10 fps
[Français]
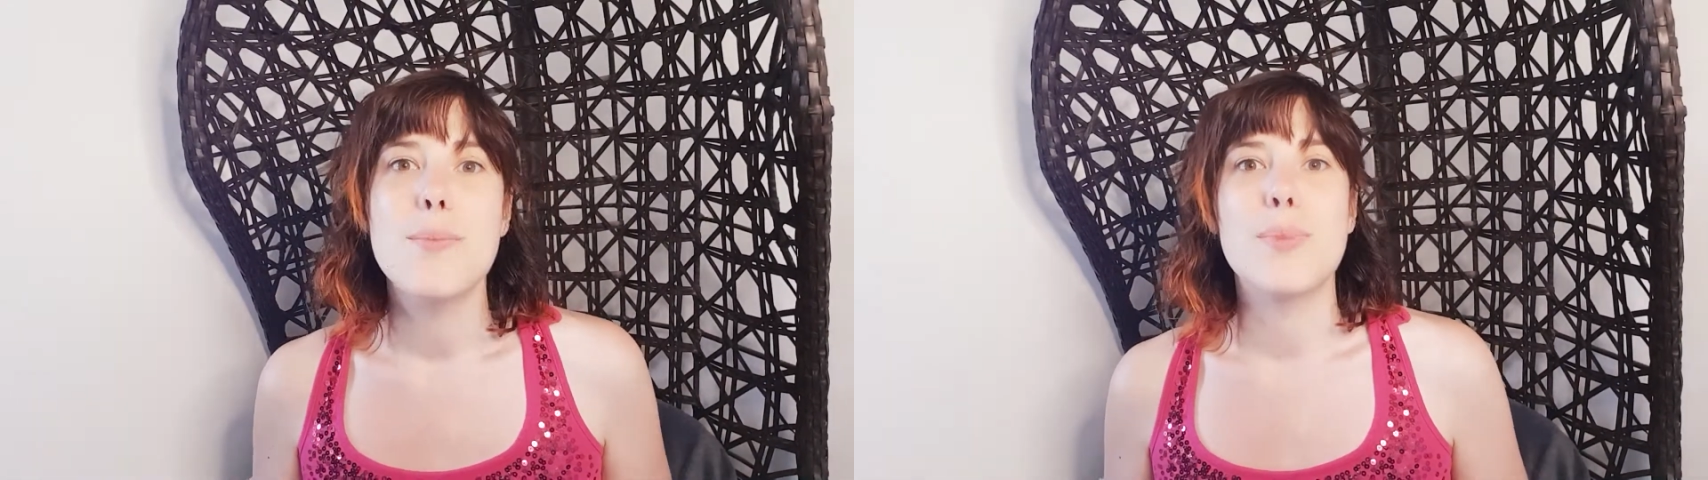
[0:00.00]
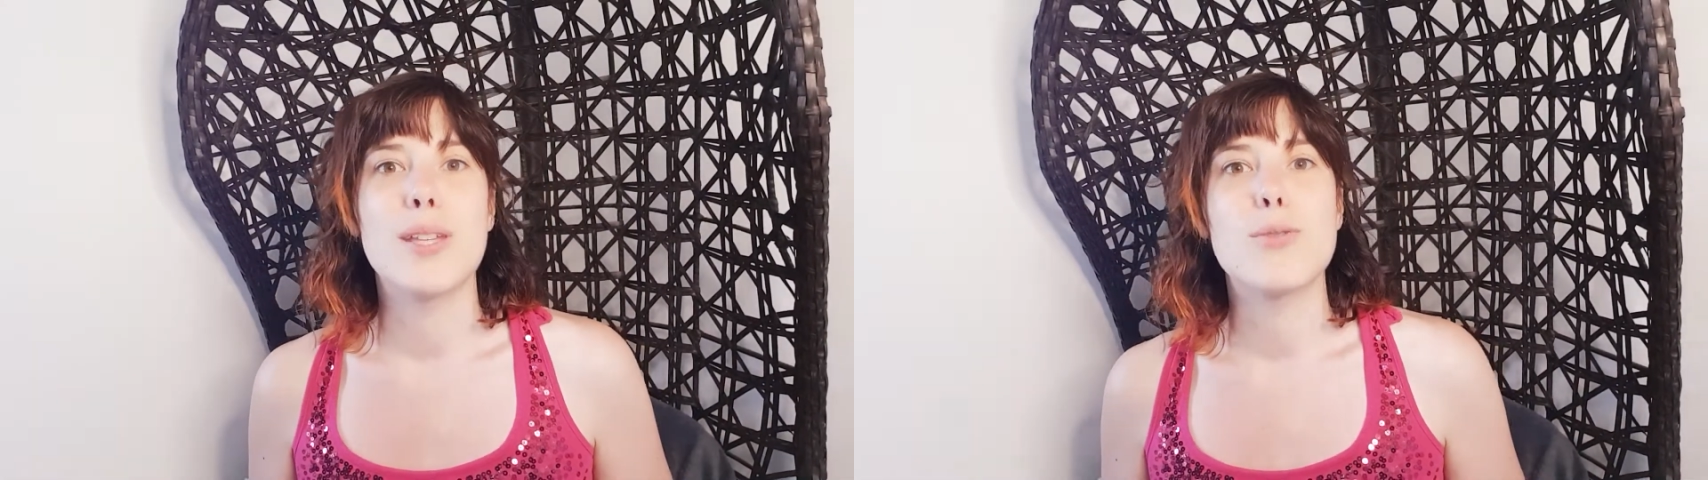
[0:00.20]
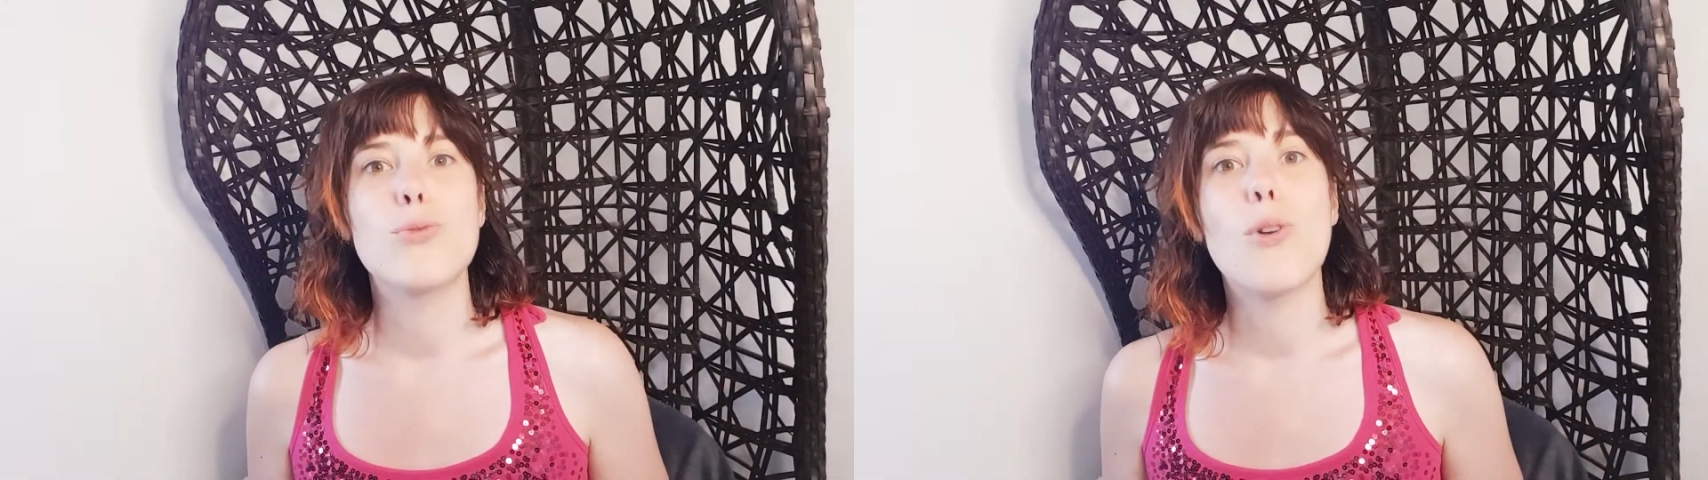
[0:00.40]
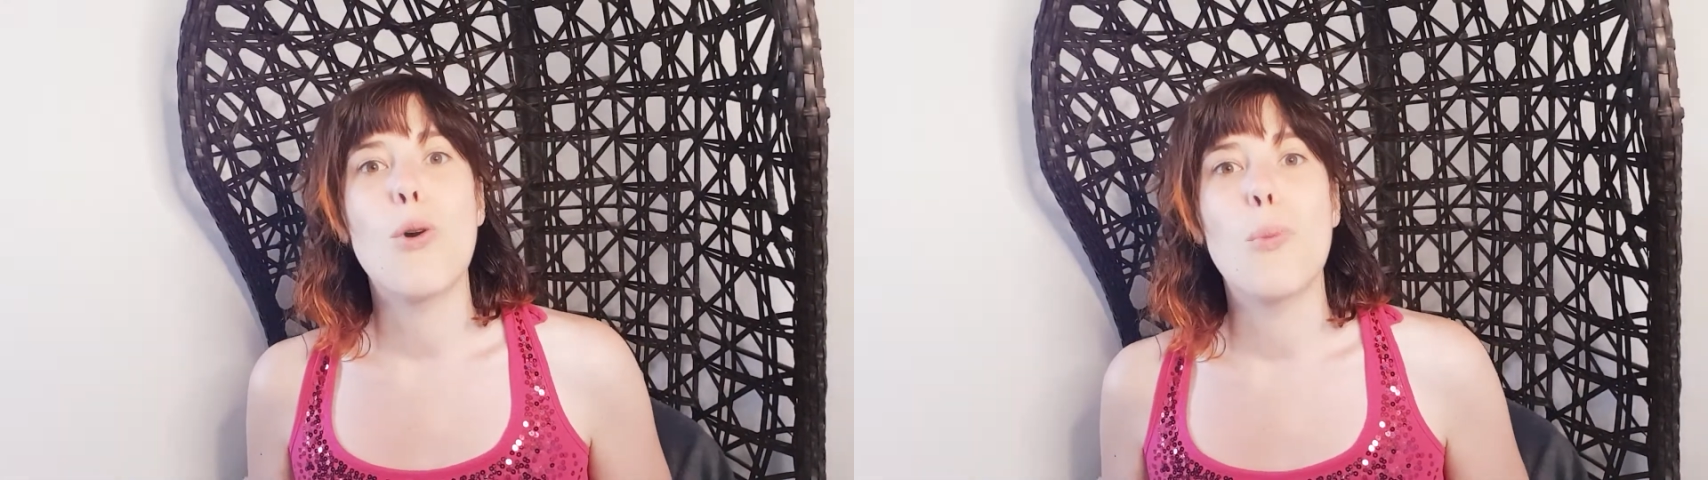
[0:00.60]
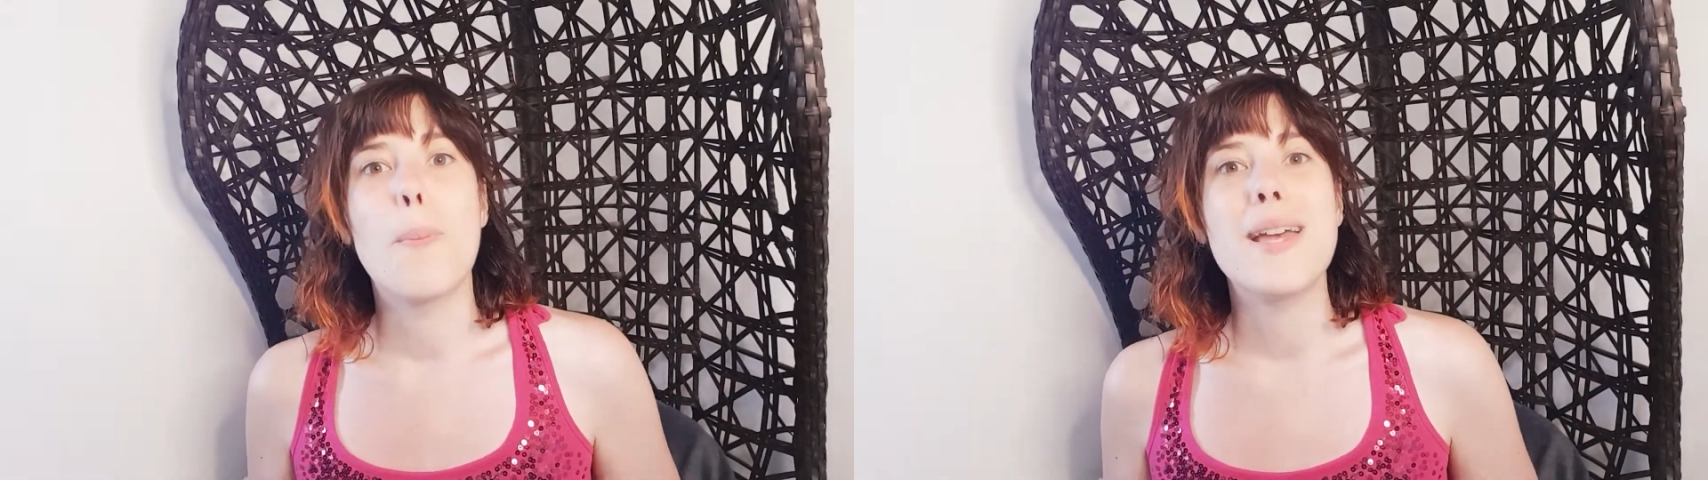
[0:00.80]
bien souvent
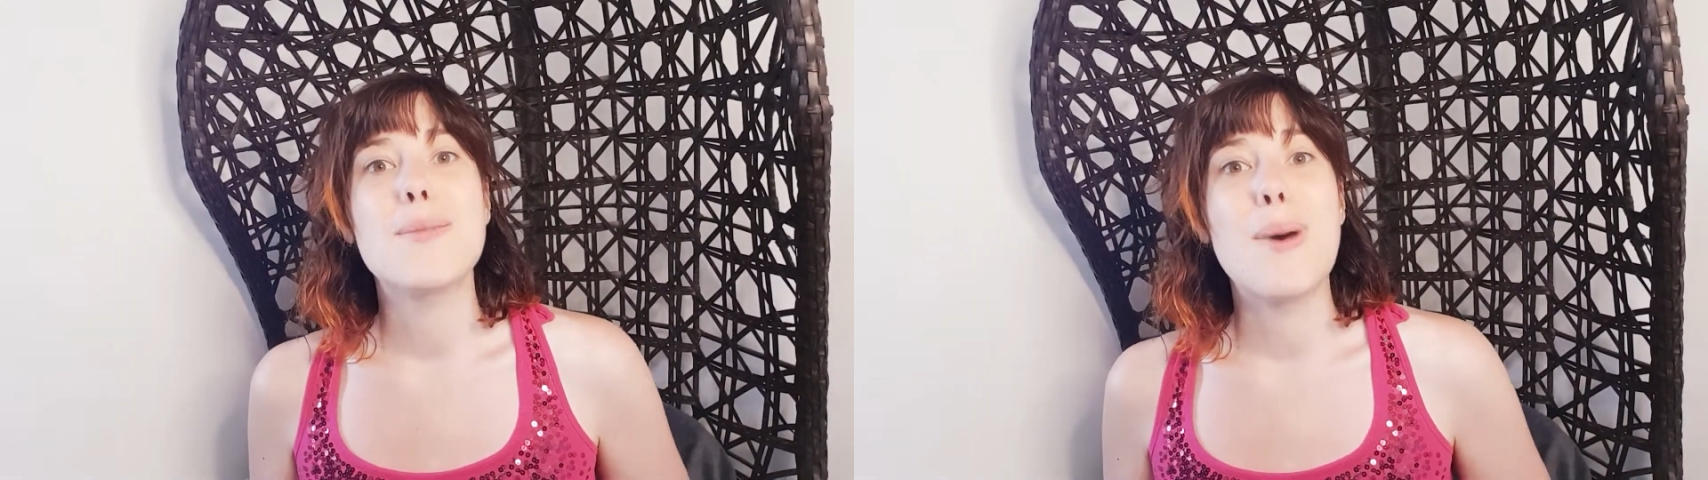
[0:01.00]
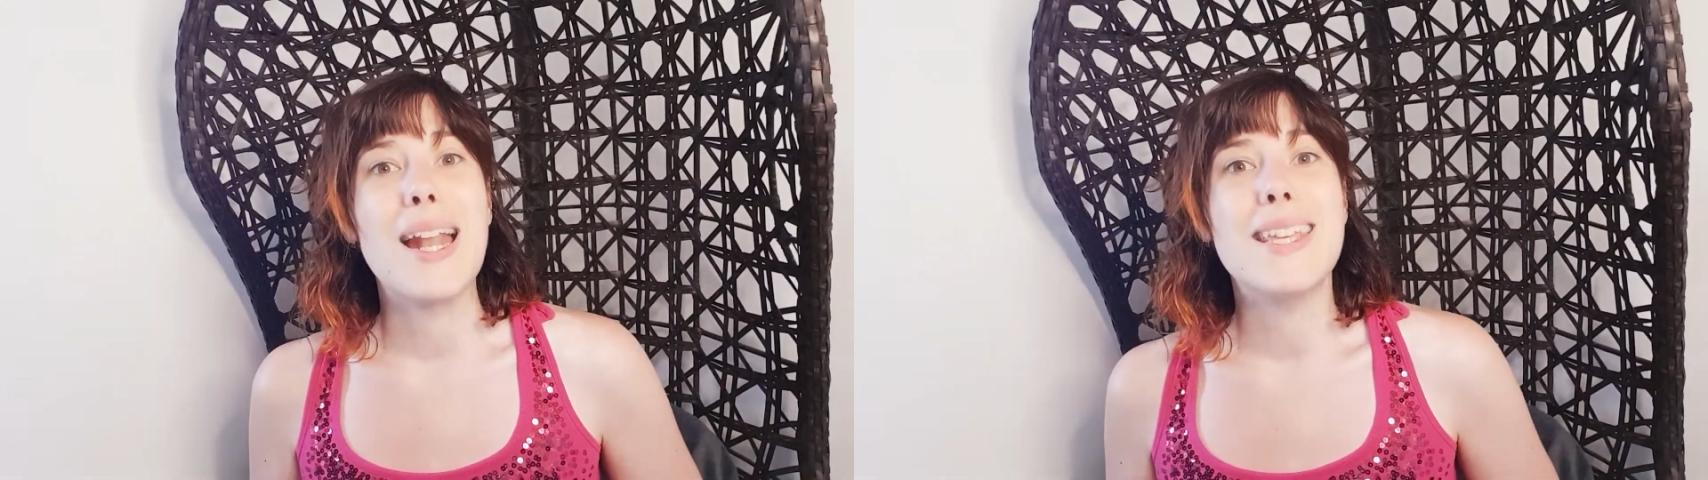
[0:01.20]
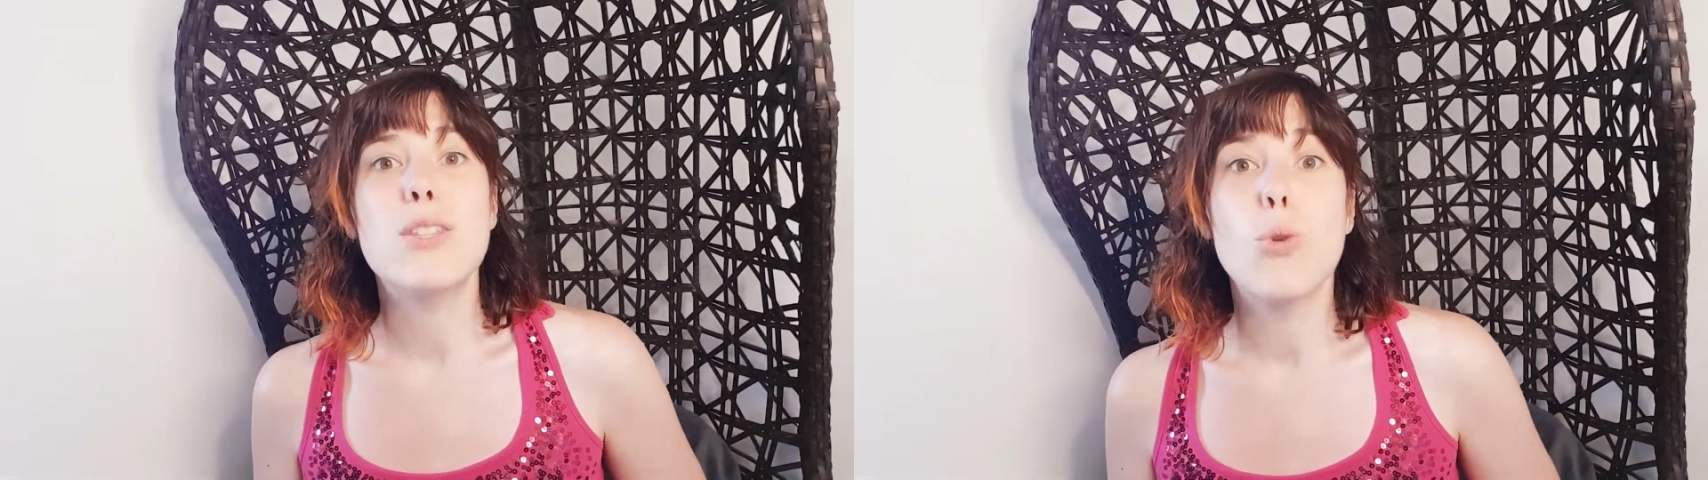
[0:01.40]
on passe par les